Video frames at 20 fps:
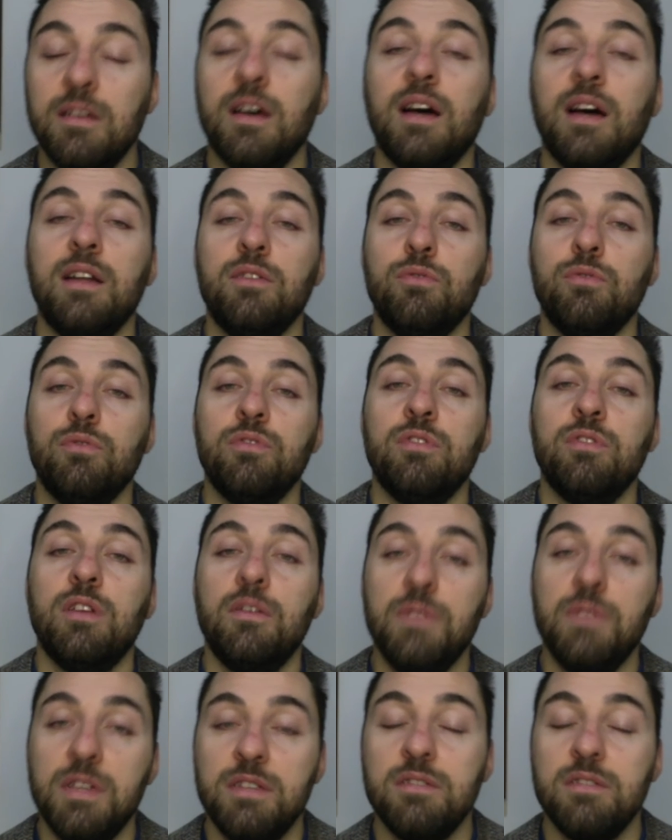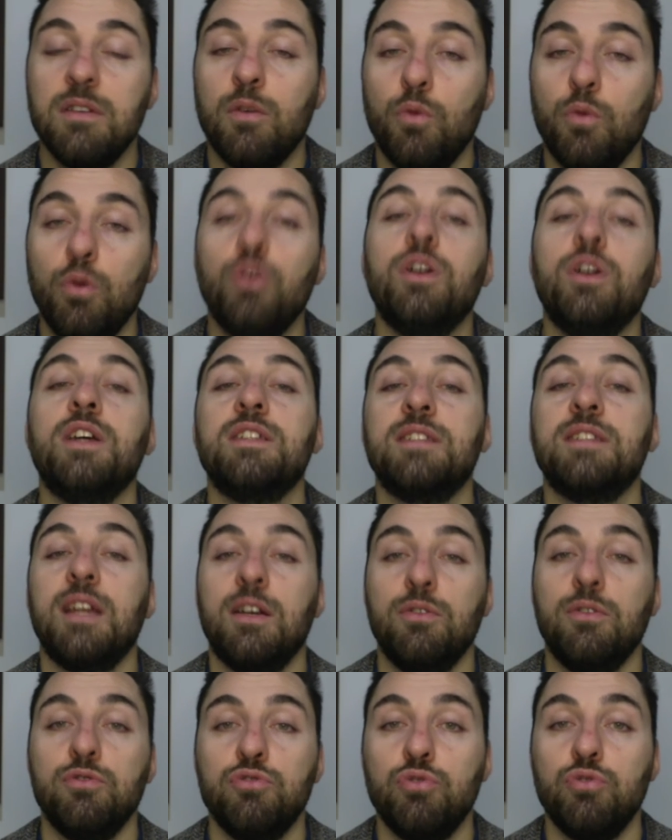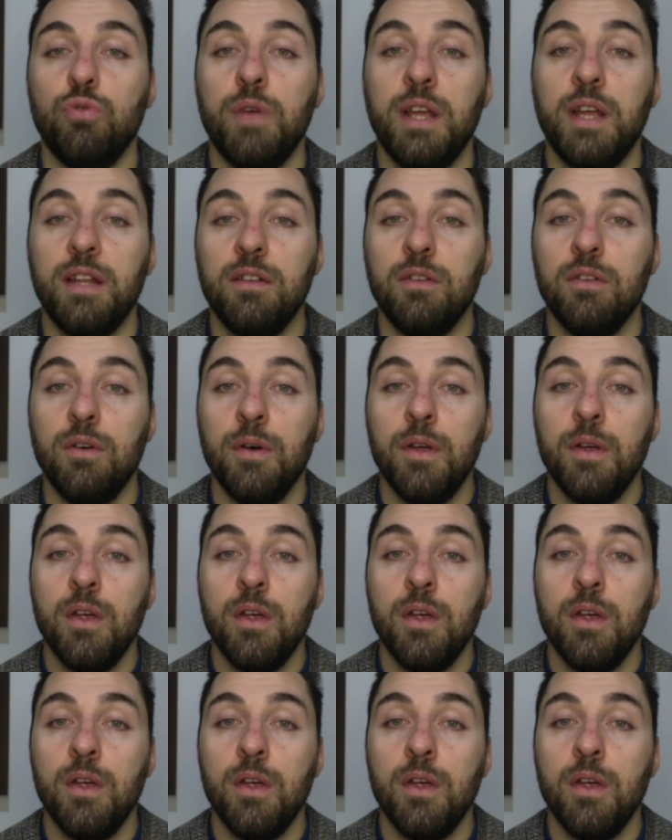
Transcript: al tuo servizio, a quello che stai costruendo,